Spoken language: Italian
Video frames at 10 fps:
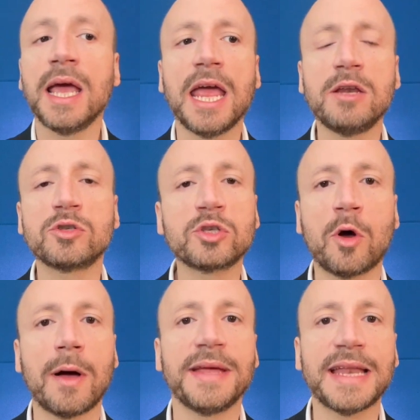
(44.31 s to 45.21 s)
e non
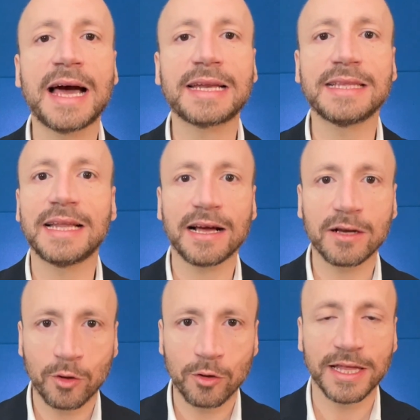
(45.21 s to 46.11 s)
sto a menartela
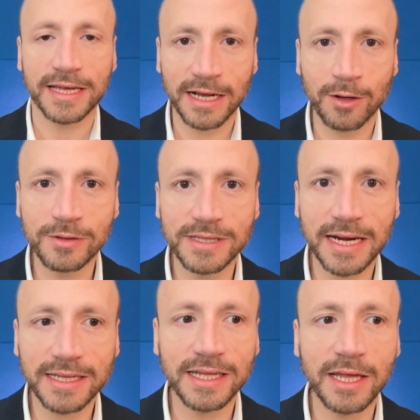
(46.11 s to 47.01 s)
con il
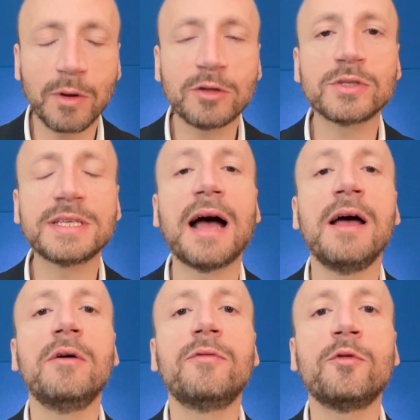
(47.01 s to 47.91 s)
raccontarti di quanto sia
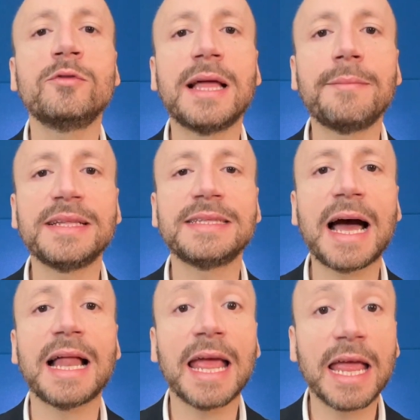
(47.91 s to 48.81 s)

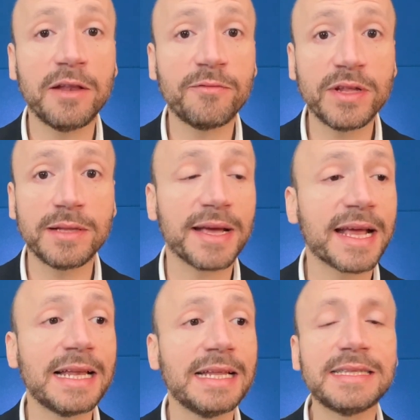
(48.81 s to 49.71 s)
fondamentale il feedback
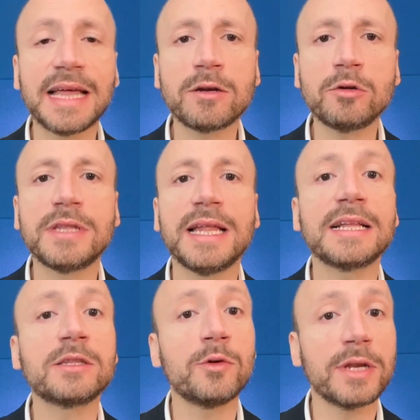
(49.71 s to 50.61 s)
all'interno della
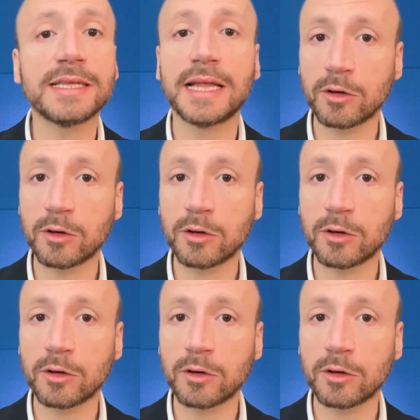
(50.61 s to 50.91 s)
teoria della